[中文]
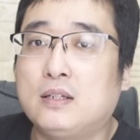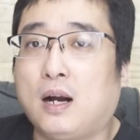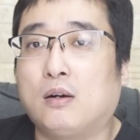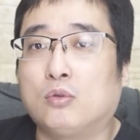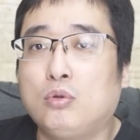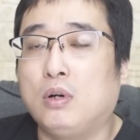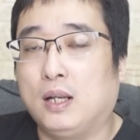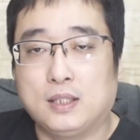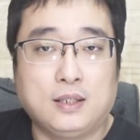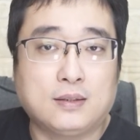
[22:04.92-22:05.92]
这儿错
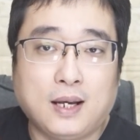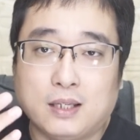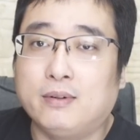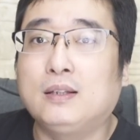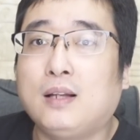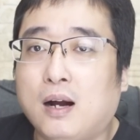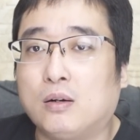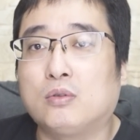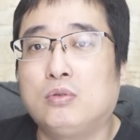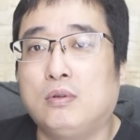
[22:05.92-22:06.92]
了，你蔡英文那
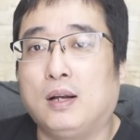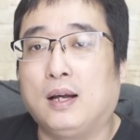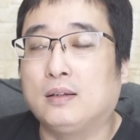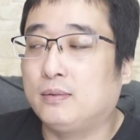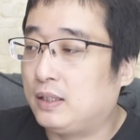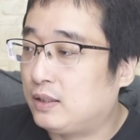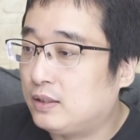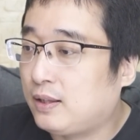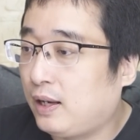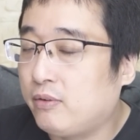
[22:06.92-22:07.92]
儿错了，对不对？你
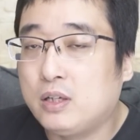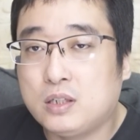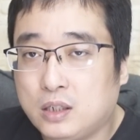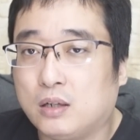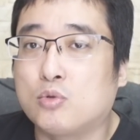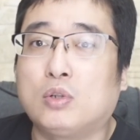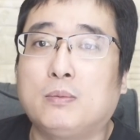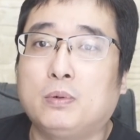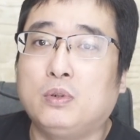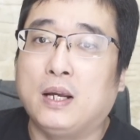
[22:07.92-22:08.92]
蔡英文这个说的
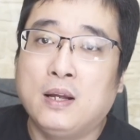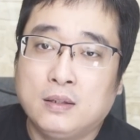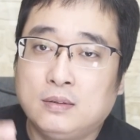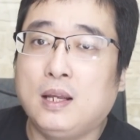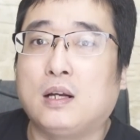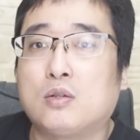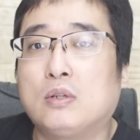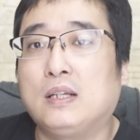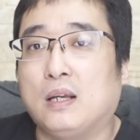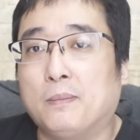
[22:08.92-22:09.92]
不对，那个说
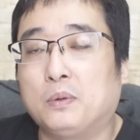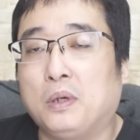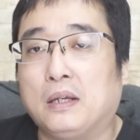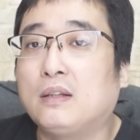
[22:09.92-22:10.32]
的也不对。